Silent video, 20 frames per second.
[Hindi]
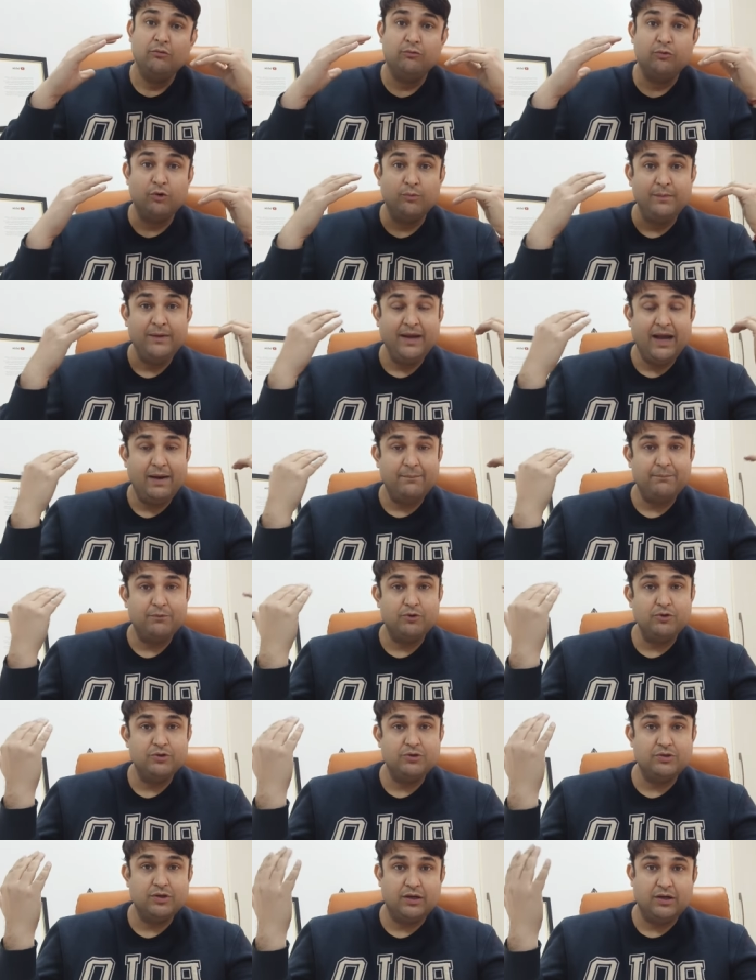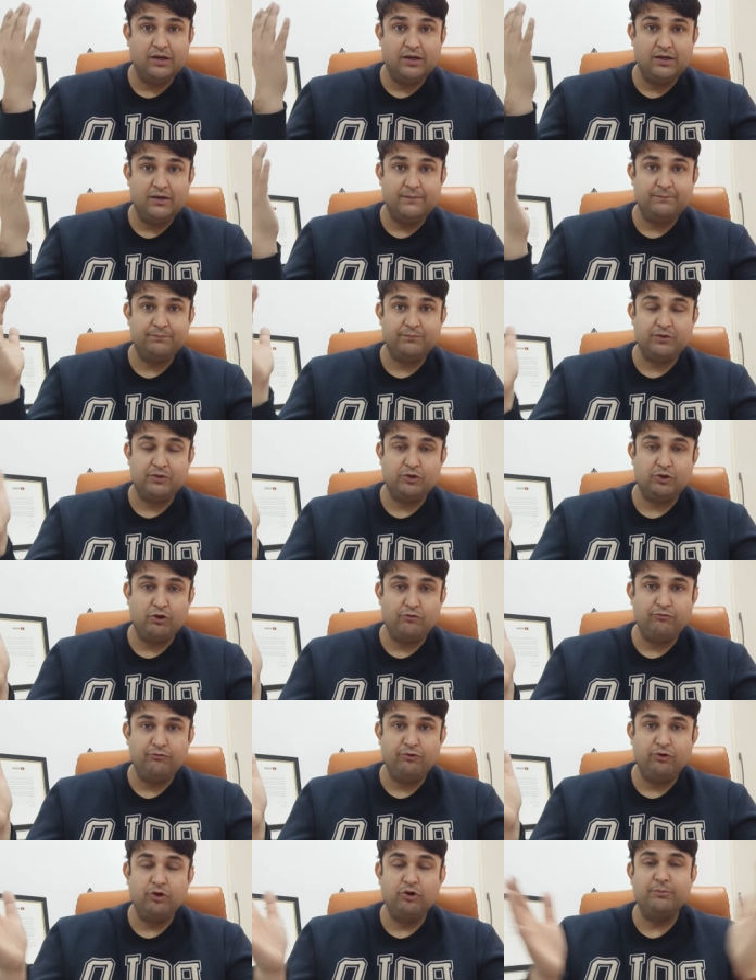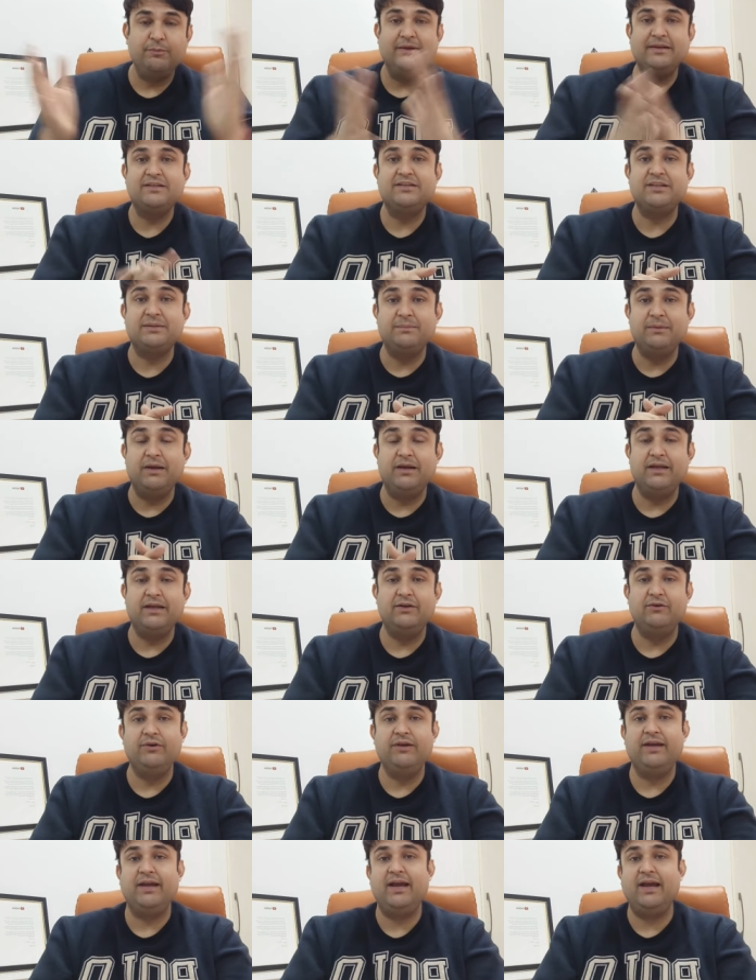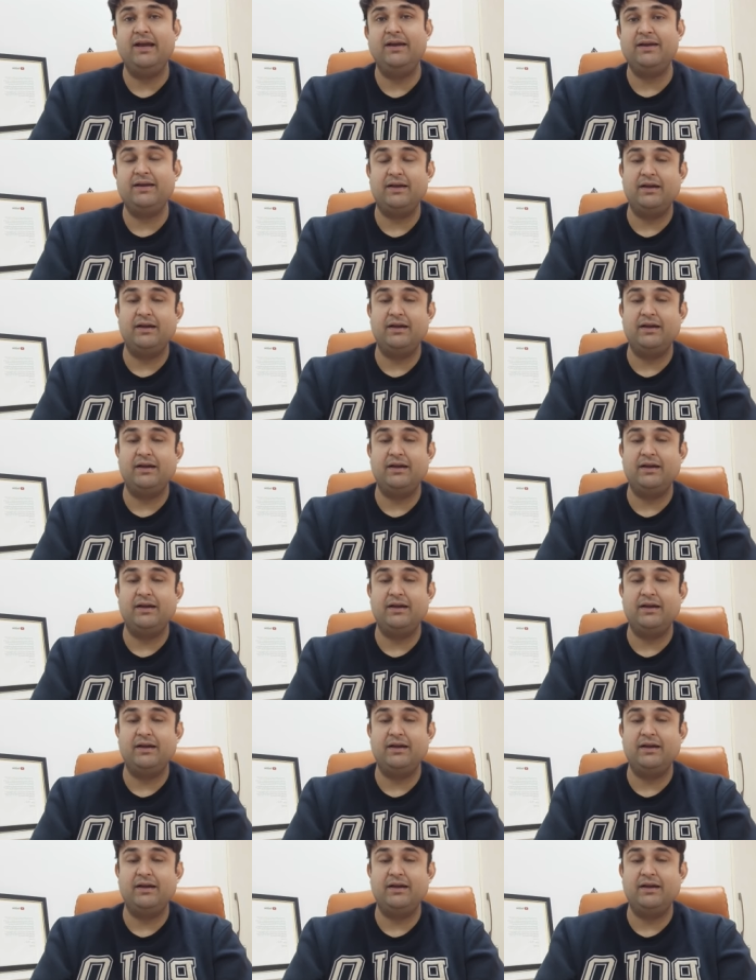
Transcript: वो भी आपको टॉप फ्लोर पे जिम लगी हुई है